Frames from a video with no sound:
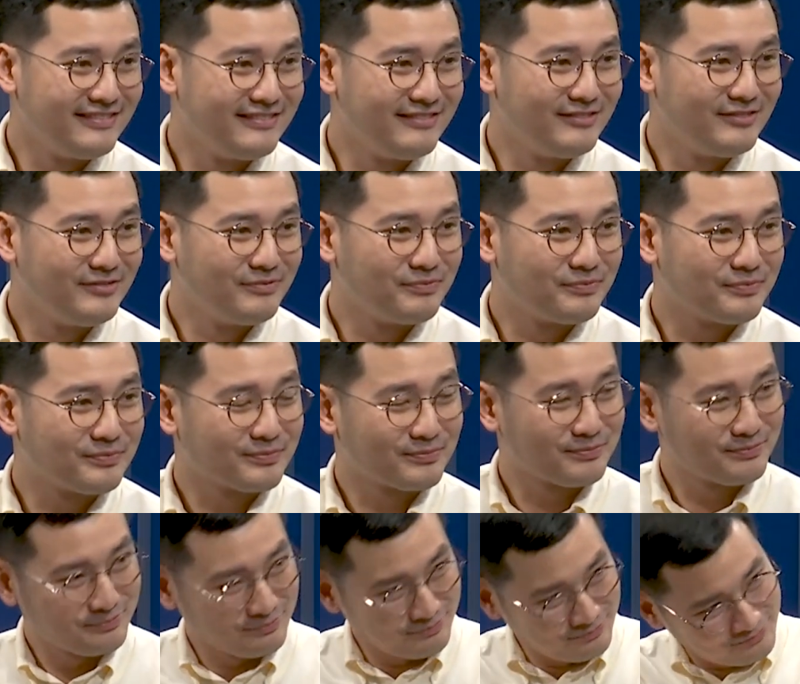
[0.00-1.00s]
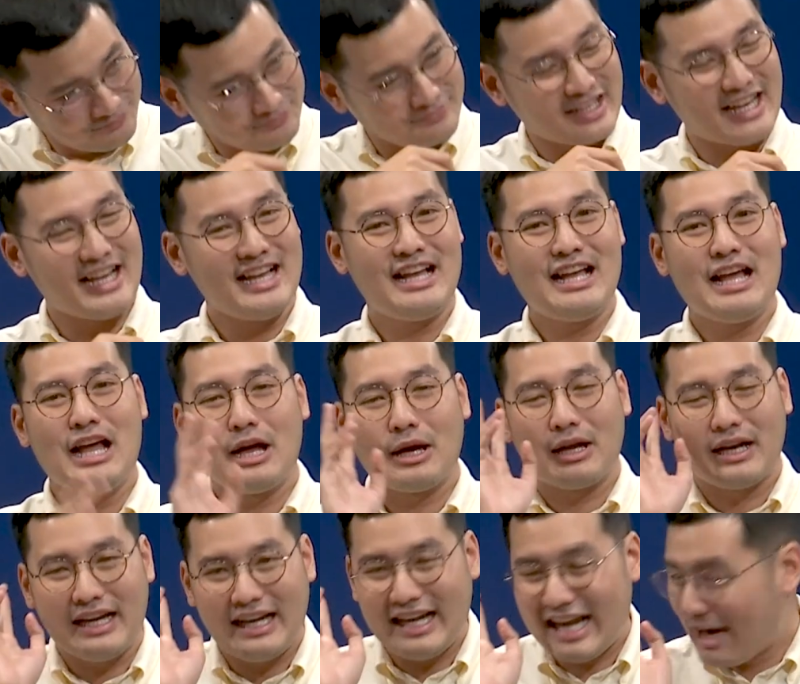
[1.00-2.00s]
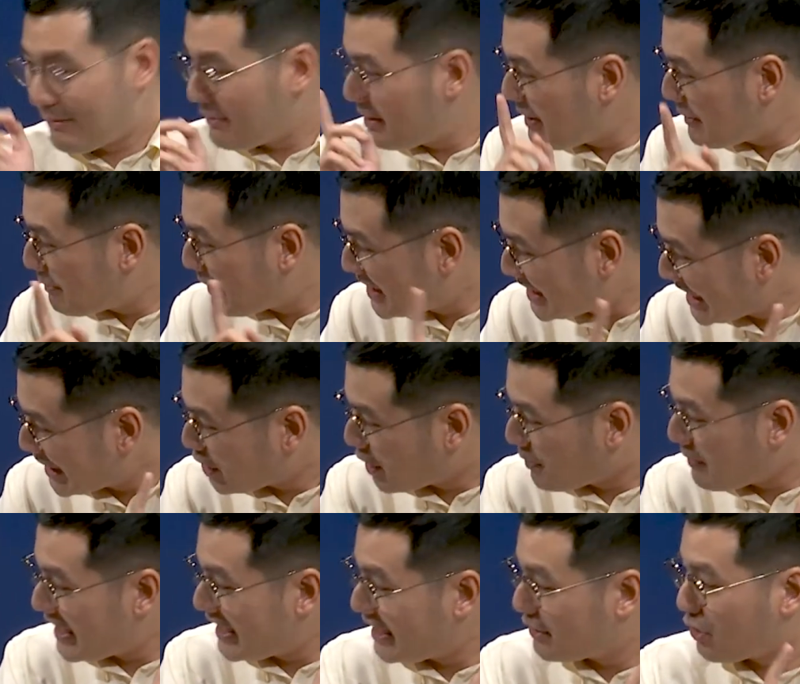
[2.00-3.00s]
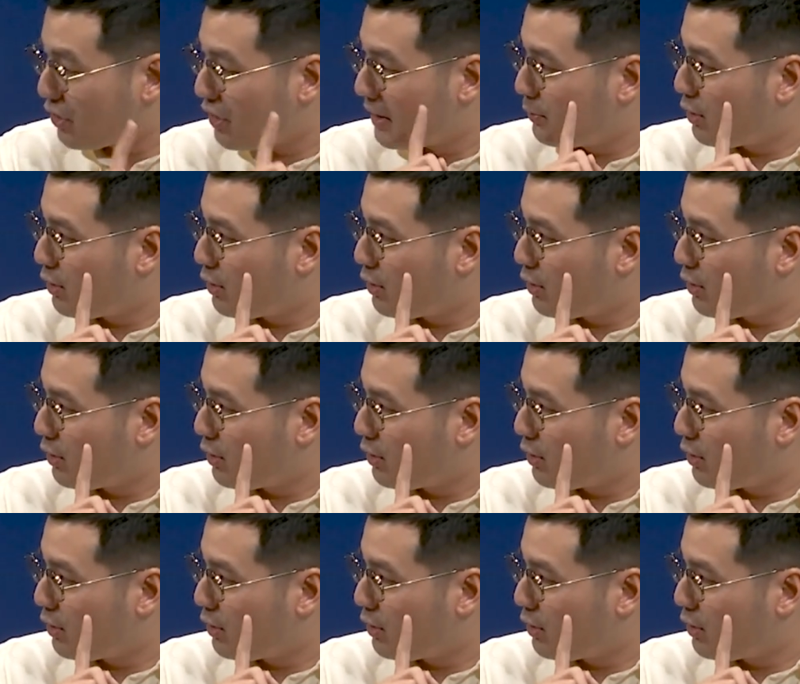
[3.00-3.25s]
นึกออกแล้วมันมีปัจจัยต่อมาที่ต้อง